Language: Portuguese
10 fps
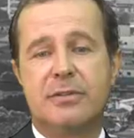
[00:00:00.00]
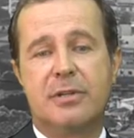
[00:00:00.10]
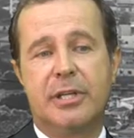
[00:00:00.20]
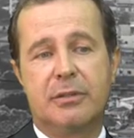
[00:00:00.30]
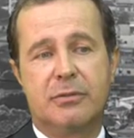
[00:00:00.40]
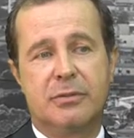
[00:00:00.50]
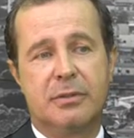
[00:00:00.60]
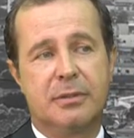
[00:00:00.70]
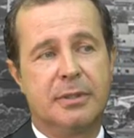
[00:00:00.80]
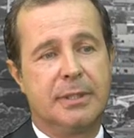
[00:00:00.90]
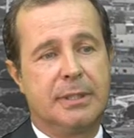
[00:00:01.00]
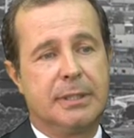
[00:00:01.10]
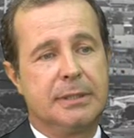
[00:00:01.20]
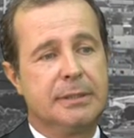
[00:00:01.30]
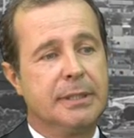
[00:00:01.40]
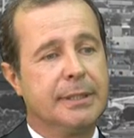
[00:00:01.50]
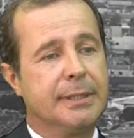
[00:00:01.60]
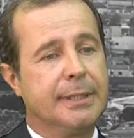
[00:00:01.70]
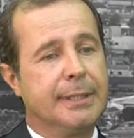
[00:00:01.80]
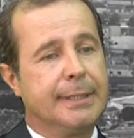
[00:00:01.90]
inscritos. Hum. Né?
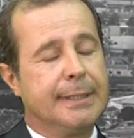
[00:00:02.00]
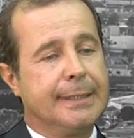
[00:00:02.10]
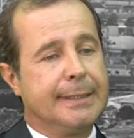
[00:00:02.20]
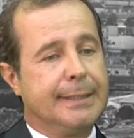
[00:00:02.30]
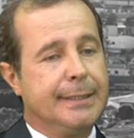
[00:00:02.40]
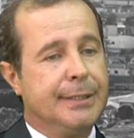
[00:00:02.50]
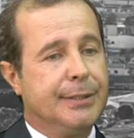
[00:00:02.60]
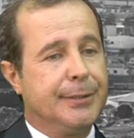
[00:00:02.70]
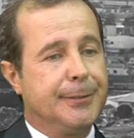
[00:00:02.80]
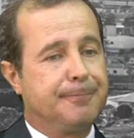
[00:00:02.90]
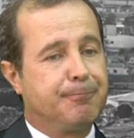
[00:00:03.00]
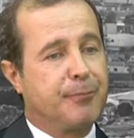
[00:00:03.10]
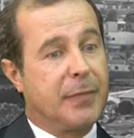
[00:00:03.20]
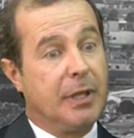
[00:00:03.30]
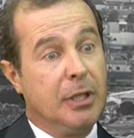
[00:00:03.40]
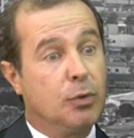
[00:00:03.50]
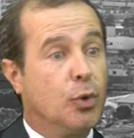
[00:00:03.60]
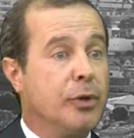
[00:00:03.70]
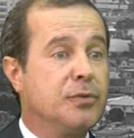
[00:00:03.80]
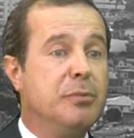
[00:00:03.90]
E em
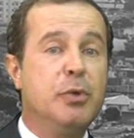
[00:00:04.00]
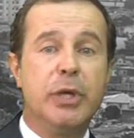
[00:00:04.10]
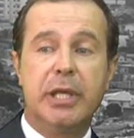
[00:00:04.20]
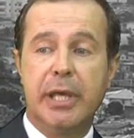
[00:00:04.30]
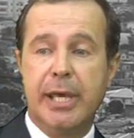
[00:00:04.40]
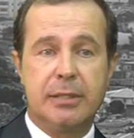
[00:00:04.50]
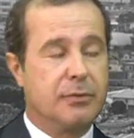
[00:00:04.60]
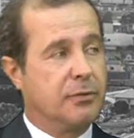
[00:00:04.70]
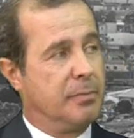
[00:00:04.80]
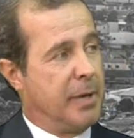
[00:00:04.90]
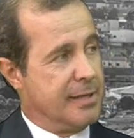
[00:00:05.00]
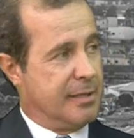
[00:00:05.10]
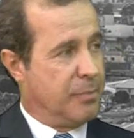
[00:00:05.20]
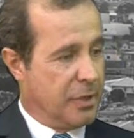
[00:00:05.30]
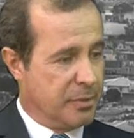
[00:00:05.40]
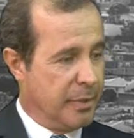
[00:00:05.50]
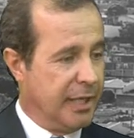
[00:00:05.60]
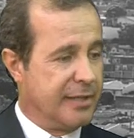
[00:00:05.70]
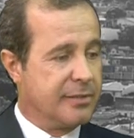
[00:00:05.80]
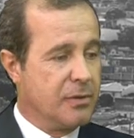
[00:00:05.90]
torno de 1.500 para essa próxima
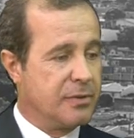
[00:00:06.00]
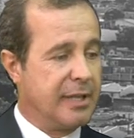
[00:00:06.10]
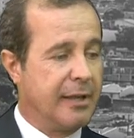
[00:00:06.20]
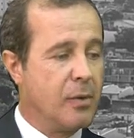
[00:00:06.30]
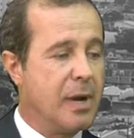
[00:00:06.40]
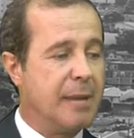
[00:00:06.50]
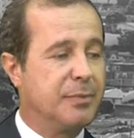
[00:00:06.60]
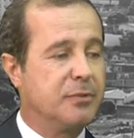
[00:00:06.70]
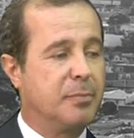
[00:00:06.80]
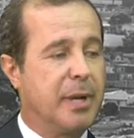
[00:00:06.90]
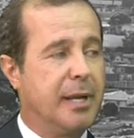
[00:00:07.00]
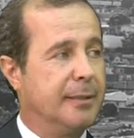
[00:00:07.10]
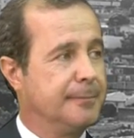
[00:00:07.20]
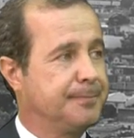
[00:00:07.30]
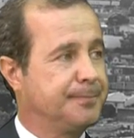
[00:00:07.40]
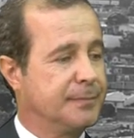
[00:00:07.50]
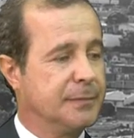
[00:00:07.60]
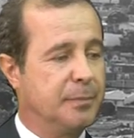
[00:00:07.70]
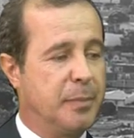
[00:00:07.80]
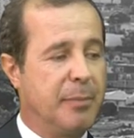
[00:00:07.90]
eleição estarão aptos
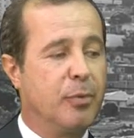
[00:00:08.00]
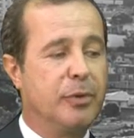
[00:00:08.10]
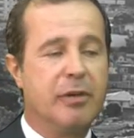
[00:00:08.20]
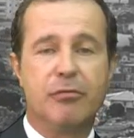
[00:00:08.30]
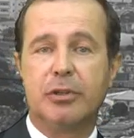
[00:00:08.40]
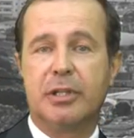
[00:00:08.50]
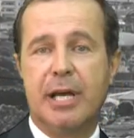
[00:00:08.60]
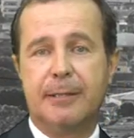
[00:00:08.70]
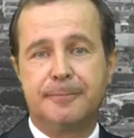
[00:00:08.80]
para poder votar.